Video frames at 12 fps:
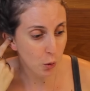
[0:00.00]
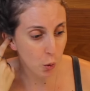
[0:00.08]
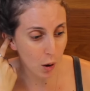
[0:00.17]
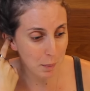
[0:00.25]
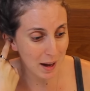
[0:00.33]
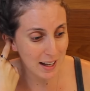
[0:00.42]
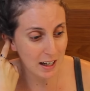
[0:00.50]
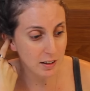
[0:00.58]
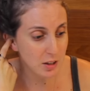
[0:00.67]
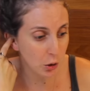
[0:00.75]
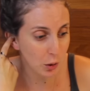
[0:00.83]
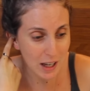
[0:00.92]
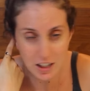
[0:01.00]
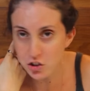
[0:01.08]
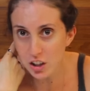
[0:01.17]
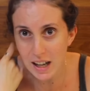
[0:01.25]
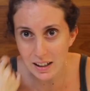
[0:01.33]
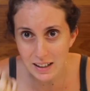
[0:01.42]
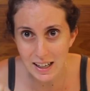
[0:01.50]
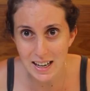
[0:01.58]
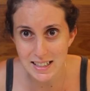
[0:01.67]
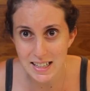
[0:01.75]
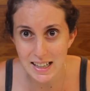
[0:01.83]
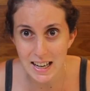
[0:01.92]
com o aparelho sendo retirado da
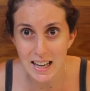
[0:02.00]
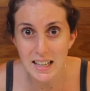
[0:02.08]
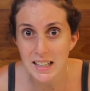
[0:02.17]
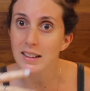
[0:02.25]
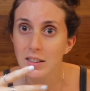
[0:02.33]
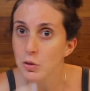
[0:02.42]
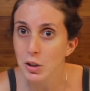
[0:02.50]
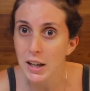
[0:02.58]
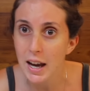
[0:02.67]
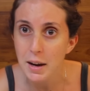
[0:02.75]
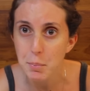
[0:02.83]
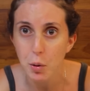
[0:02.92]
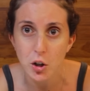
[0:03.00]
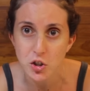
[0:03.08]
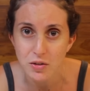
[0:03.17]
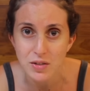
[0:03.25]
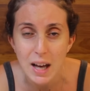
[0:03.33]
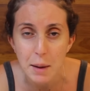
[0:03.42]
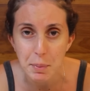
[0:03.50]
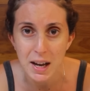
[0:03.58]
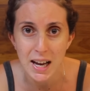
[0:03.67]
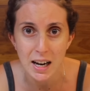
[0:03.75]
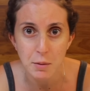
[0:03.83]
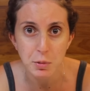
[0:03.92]
casa dela e ninguém pôde avisar para ela,